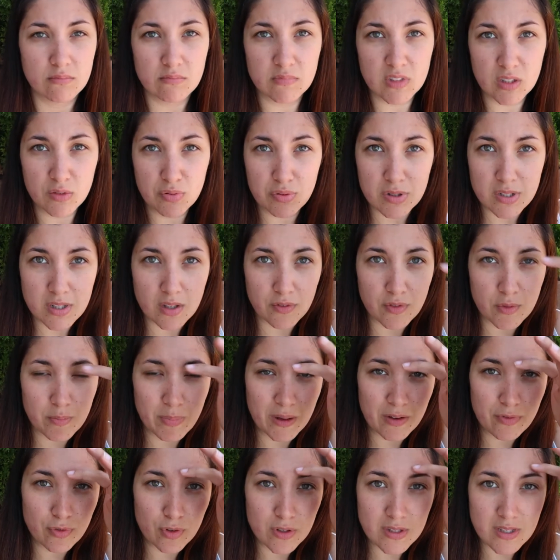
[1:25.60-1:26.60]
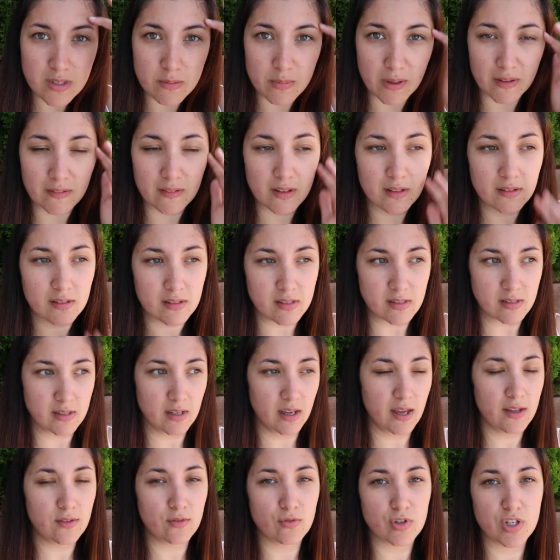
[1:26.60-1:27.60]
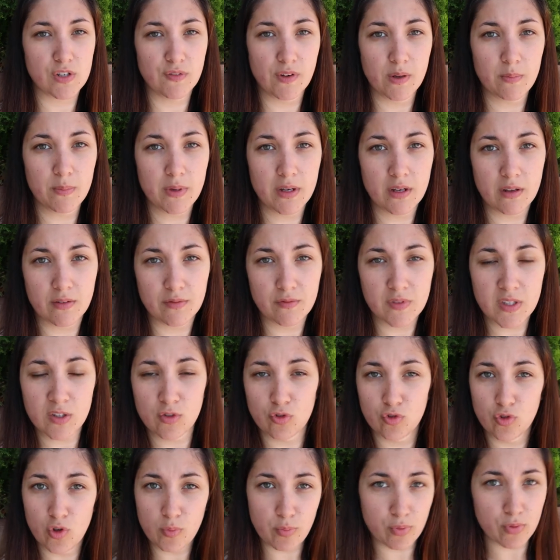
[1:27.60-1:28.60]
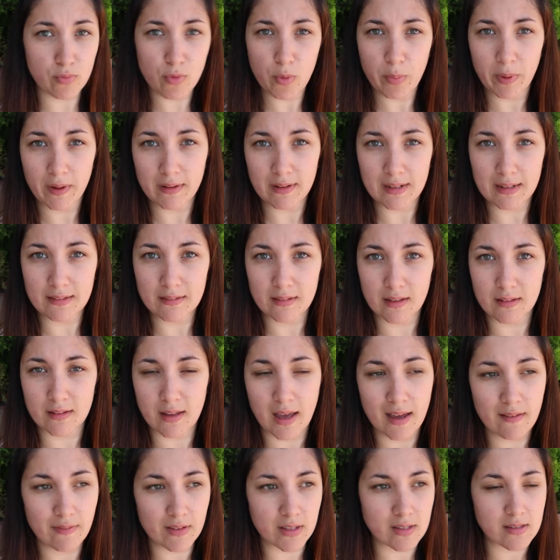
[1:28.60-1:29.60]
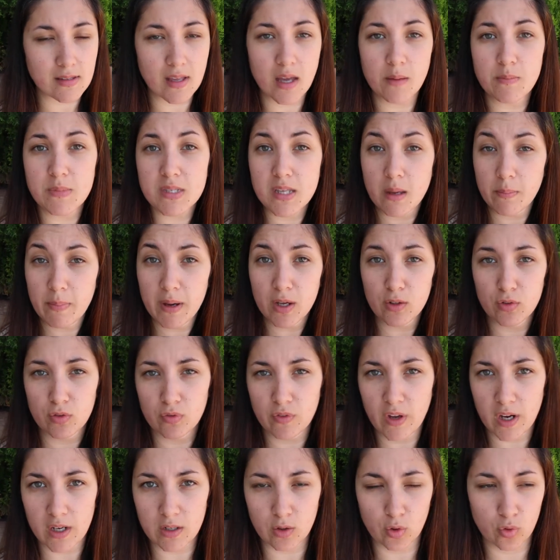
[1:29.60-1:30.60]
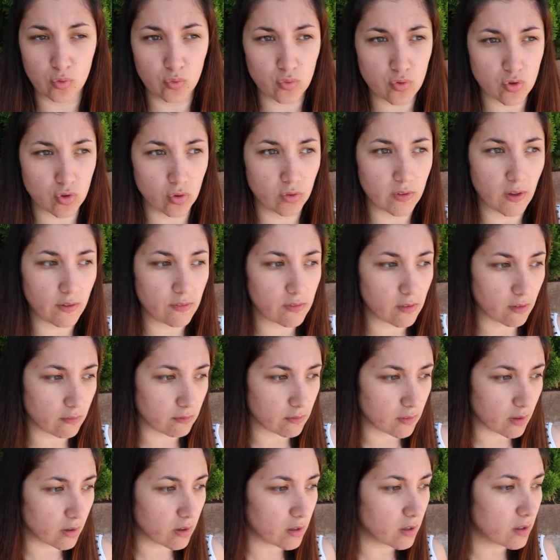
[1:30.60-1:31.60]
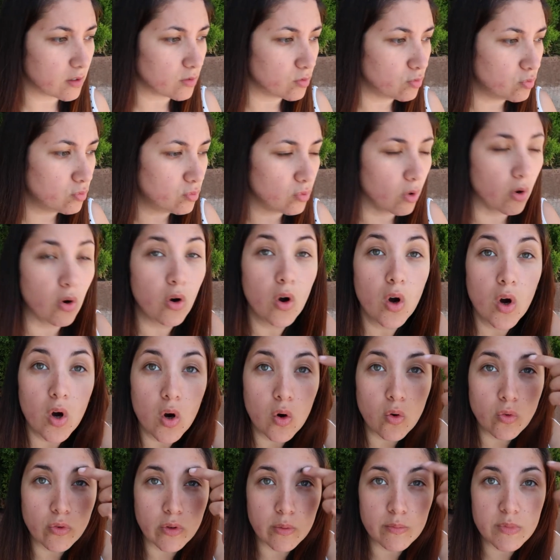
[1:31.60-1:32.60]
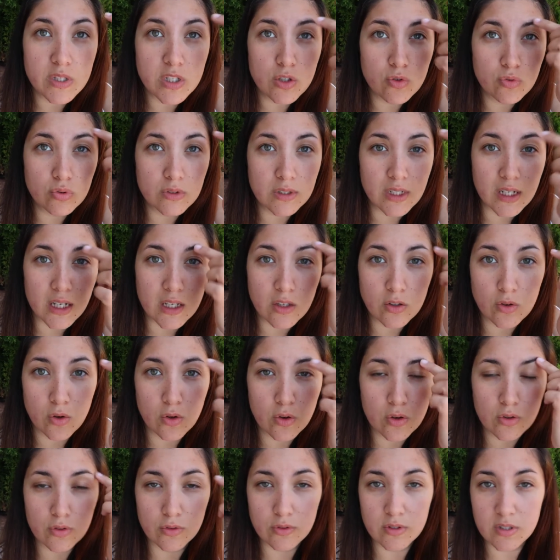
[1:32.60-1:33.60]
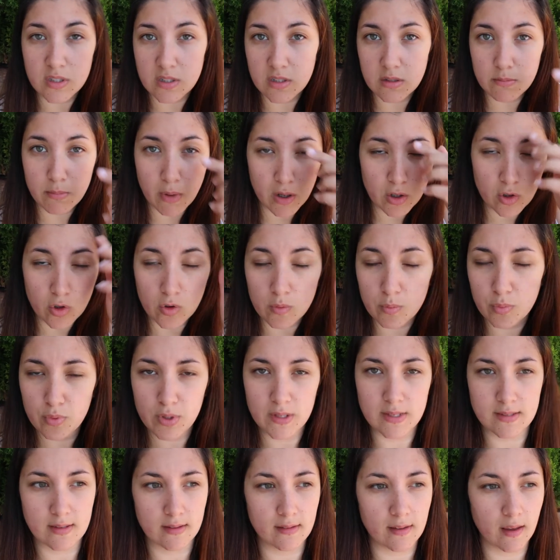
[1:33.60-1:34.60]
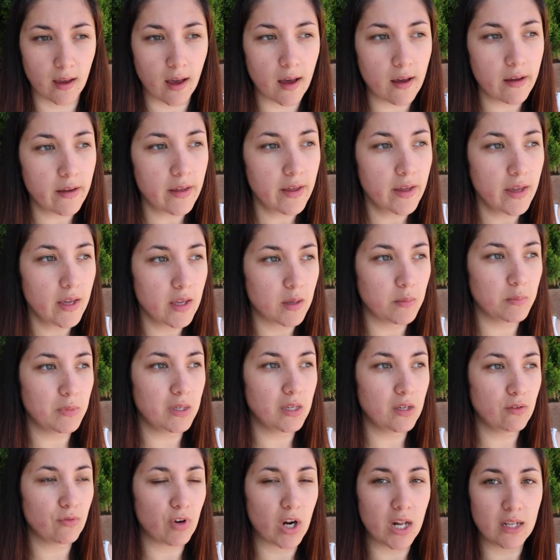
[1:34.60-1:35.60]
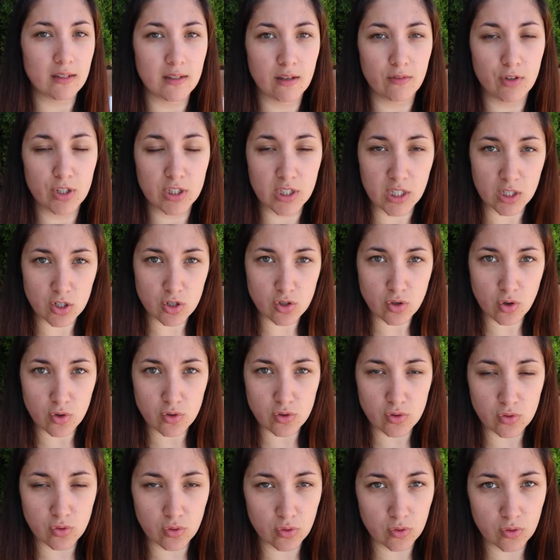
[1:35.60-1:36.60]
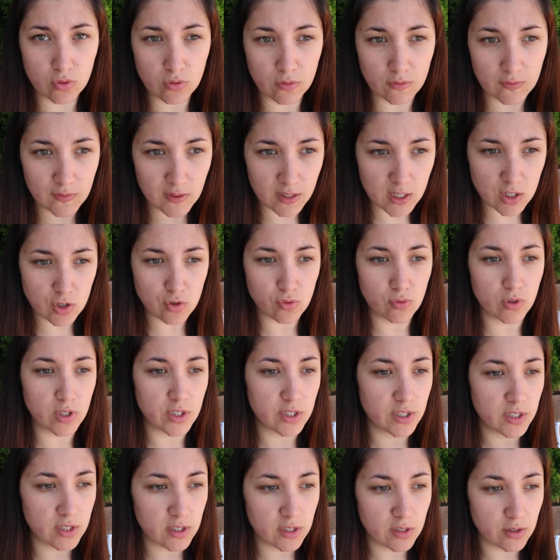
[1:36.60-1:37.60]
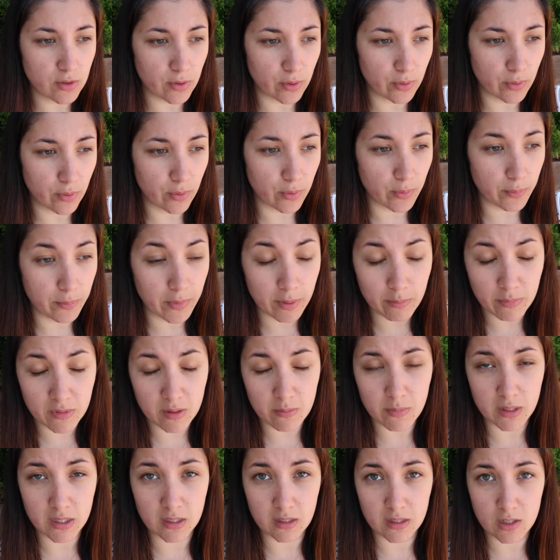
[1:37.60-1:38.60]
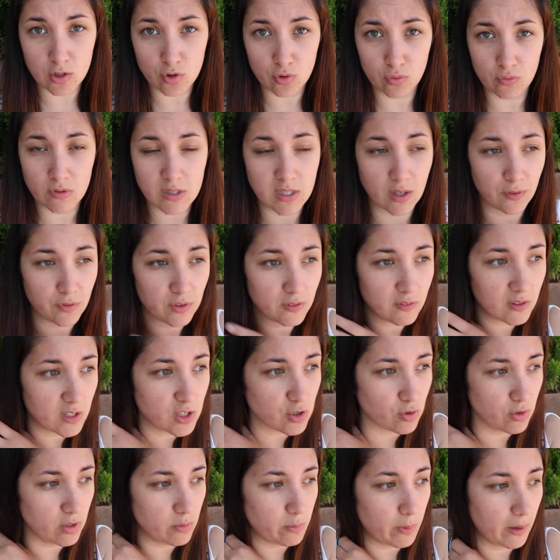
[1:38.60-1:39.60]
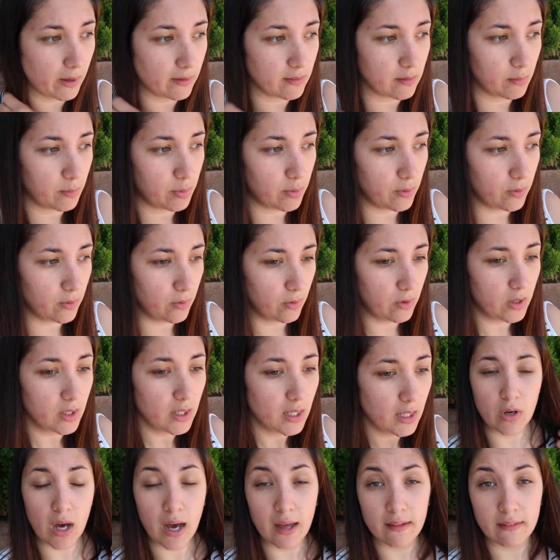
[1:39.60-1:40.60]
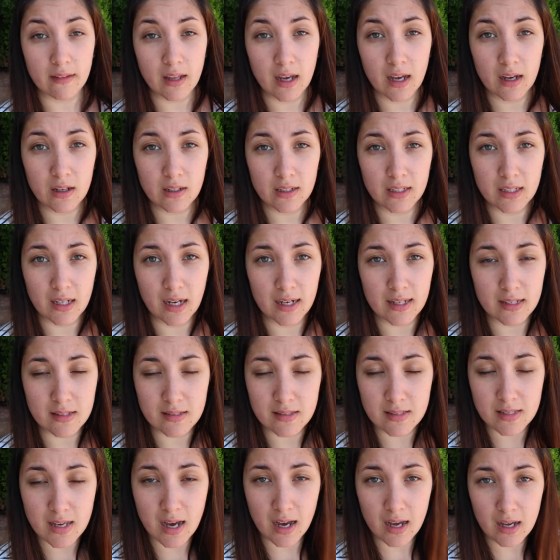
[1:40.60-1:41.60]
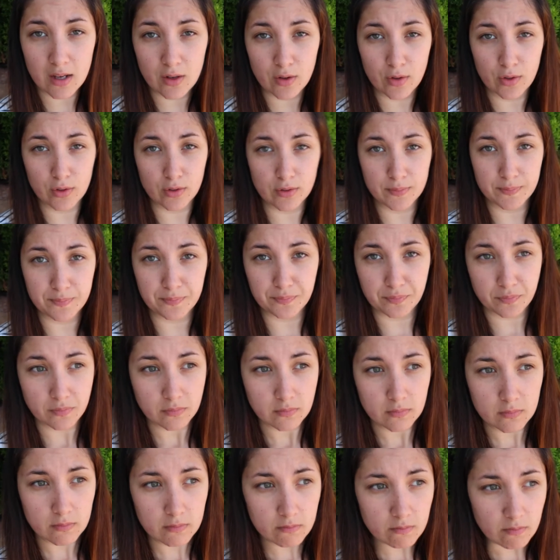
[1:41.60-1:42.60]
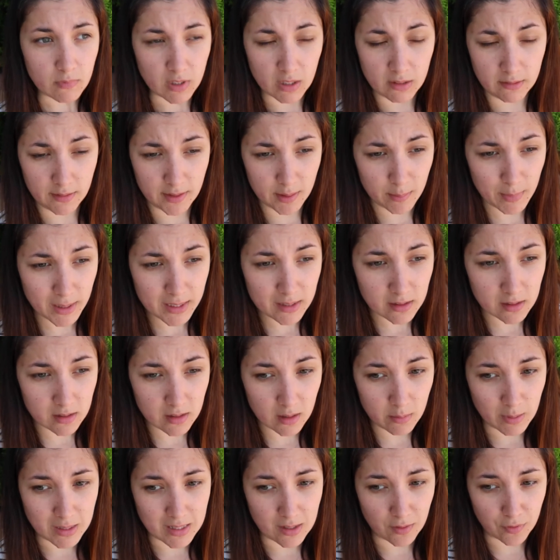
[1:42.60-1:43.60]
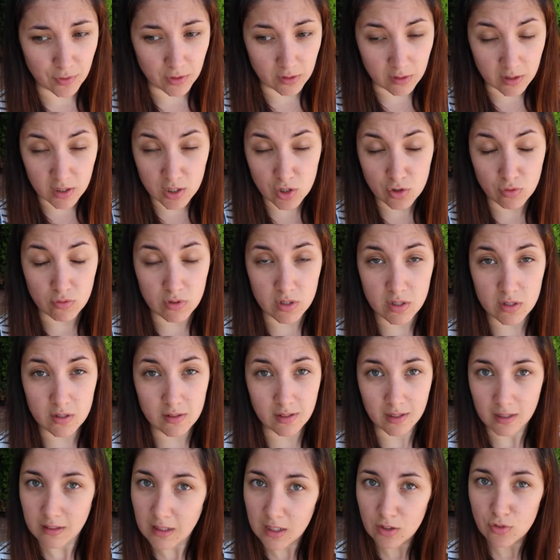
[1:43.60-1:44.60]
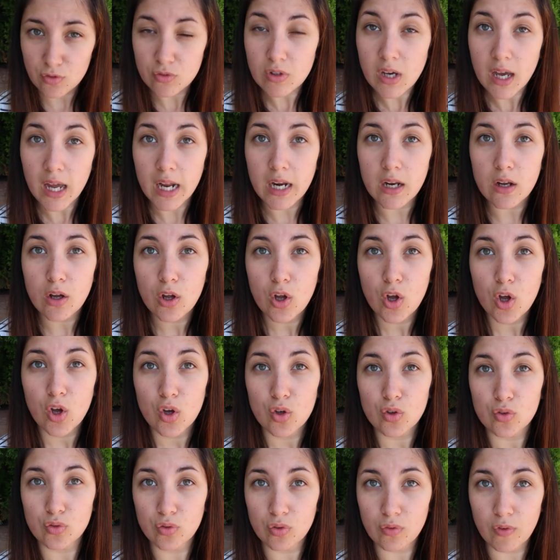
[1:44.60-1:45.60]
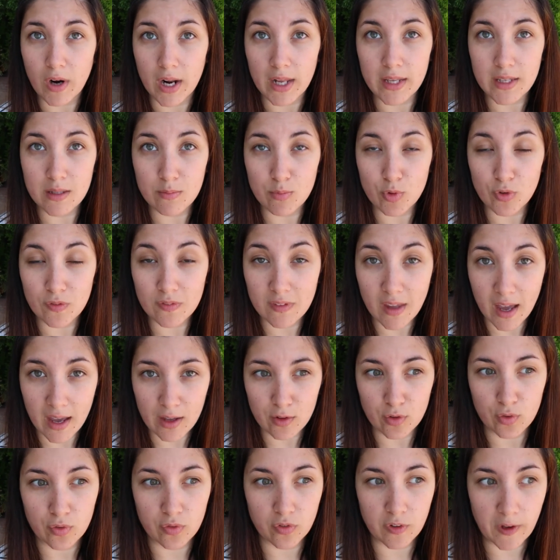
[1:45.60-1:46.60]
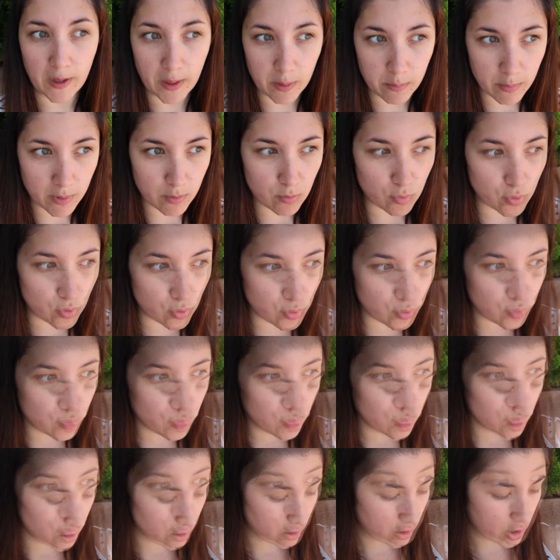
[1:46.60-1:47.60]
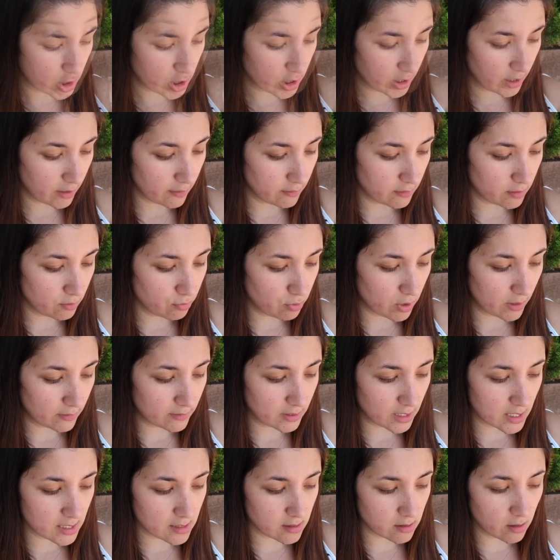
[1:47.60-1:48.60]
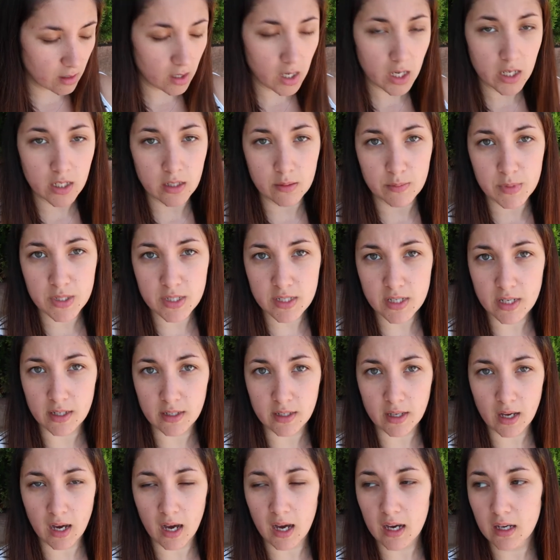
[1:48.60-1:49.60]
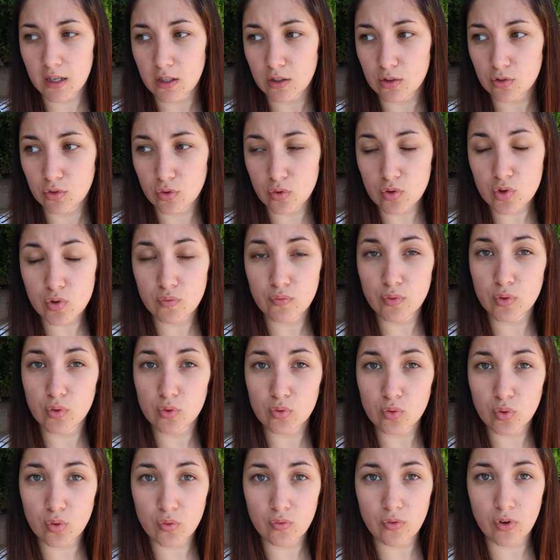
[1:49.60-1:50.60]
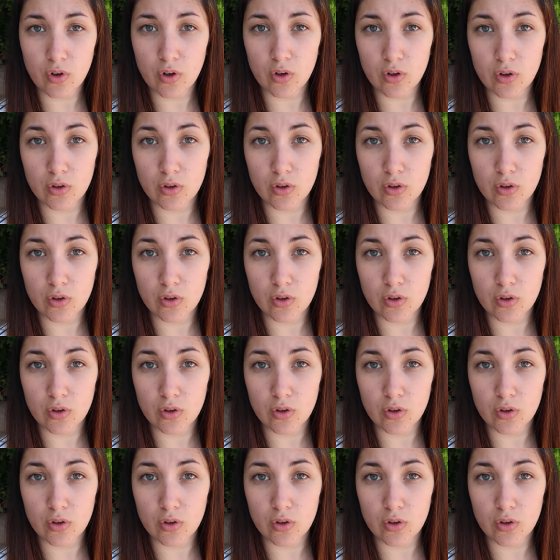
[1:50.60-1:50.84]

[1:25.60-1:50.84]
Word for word: des fois ça fait pas forcément net, etc. Donc j'ai vraiment envie de plus me prendre la tête avec ça, mis à part de faire les retouches de temps en temps ou, euh, un petit coup de crayon euh, s'il manque un peu, etc. Mais voilà, d'avoir quelque chose de très joli, euh, même démaquillé, je trouve que ça fait très joli. Par exemple, Anna et Alexia démaquillées, ça fait très joli, très naturel. Donc voilà, il me tarde vraiment beaucoup. J'ai rendez-vous à 13h, là il est midi et quart, donc je vous retrouve